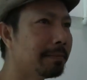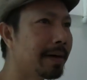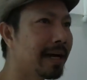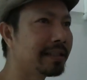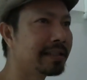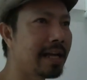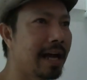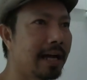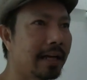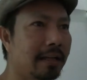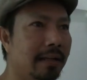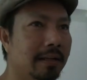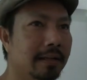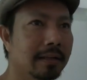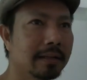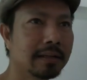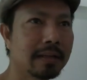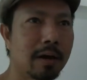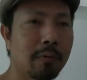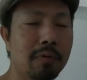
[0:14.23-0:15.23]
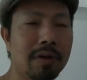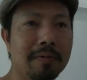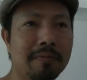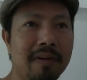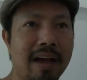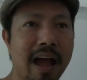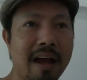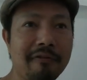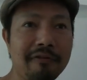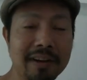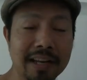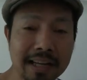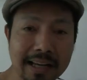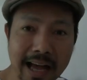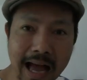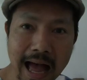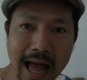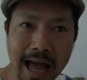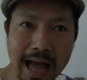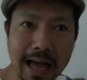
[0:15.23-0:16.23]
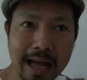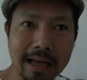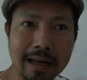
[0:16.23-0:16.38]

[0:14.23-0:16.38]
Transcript: มาจากทวีปแอฟริกา